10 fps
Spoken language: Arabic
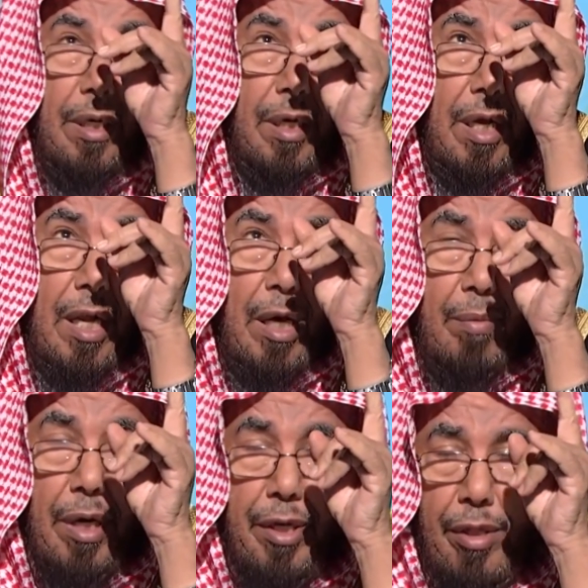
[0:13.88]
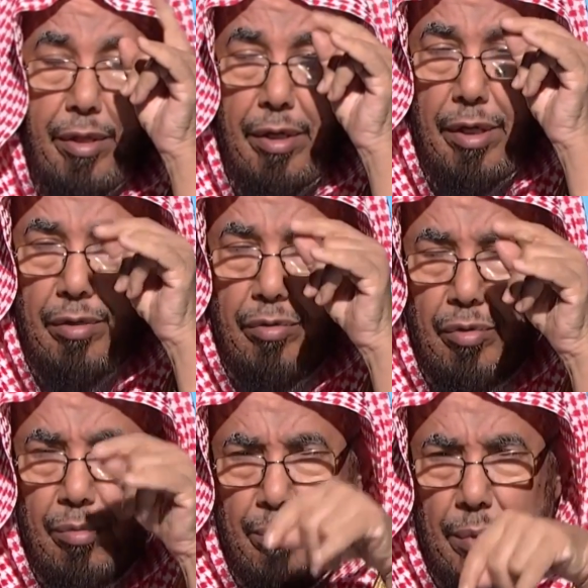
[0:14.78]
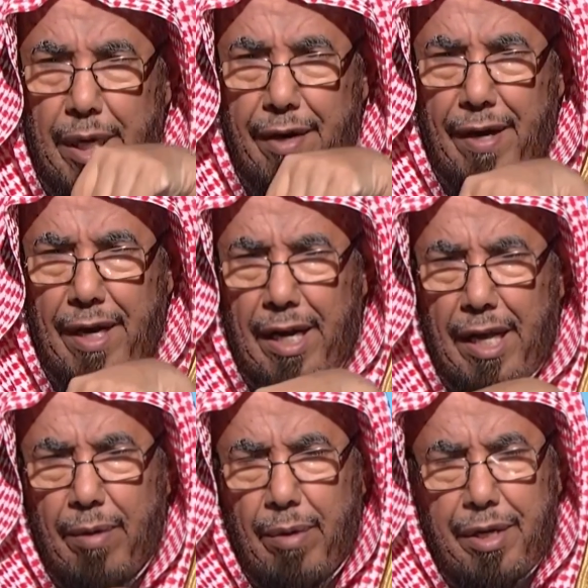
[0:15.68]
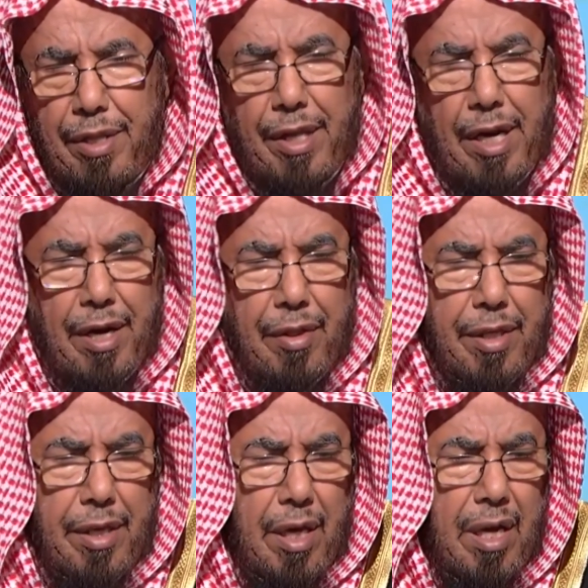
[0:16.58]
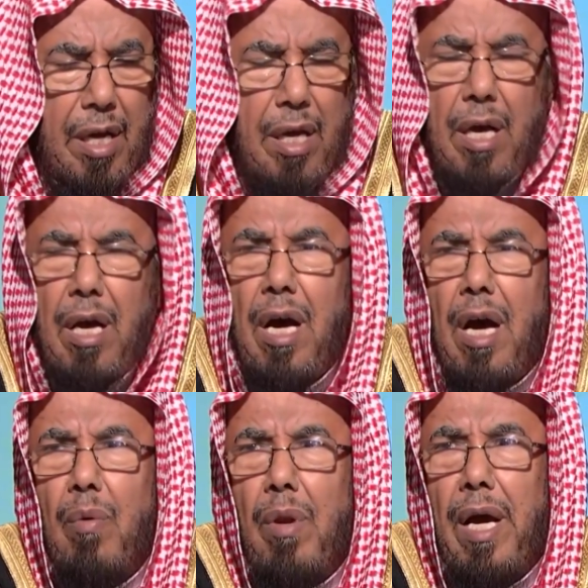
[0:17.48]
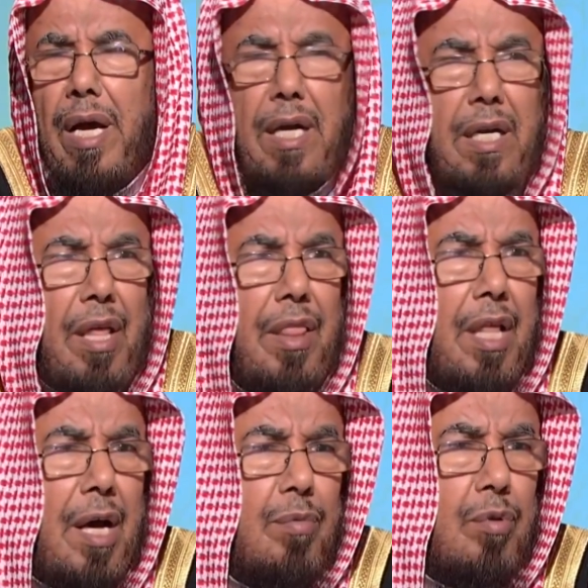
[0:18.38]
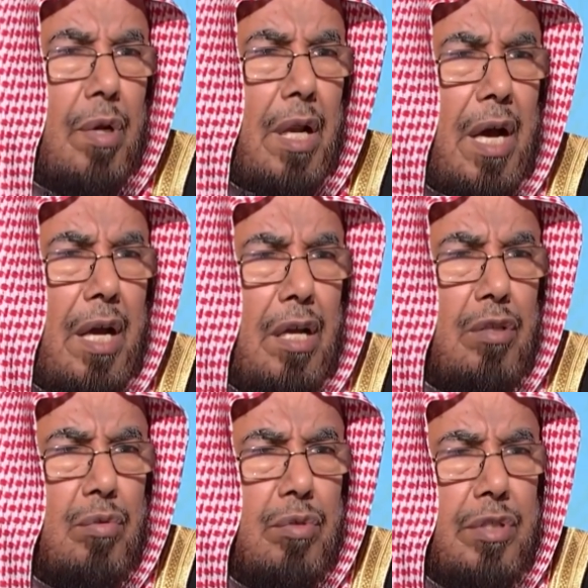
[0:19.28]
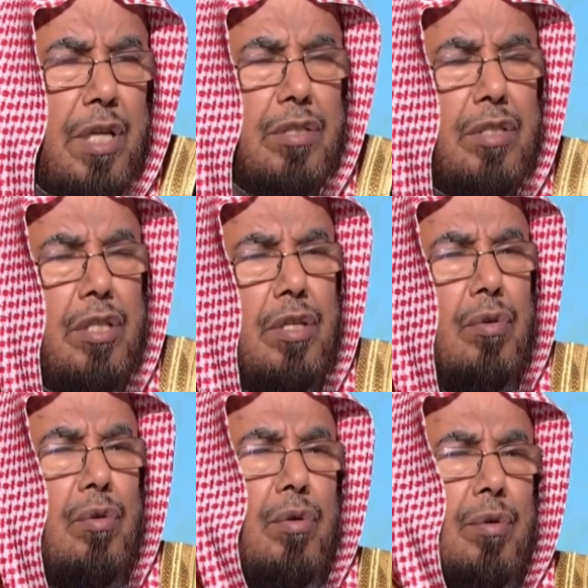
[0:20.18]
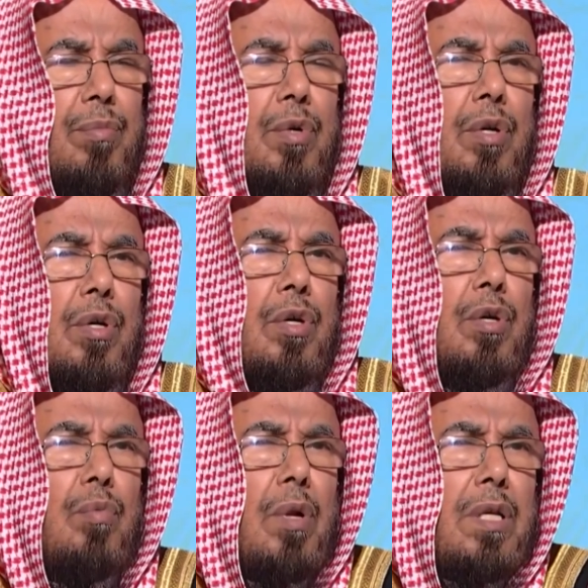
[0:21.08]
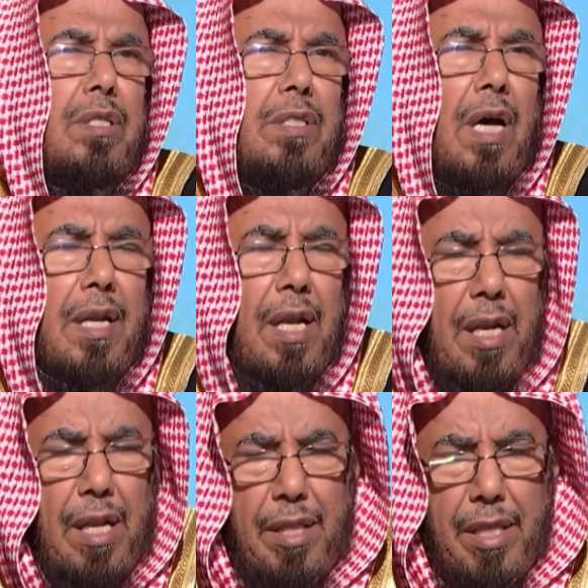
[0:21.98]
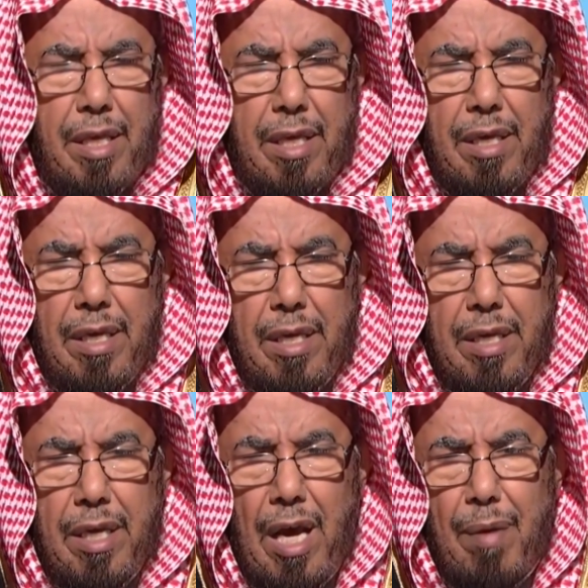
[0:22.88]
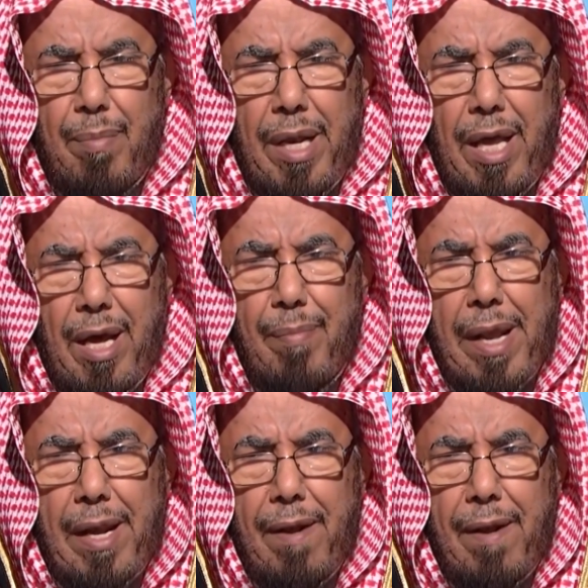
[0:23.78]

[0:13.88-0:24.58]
بحوادث النجوم على الحوادث الأرضية هؤلاء كذابون لا يجوز تصديقهم والإنسان الذي يعمل عمل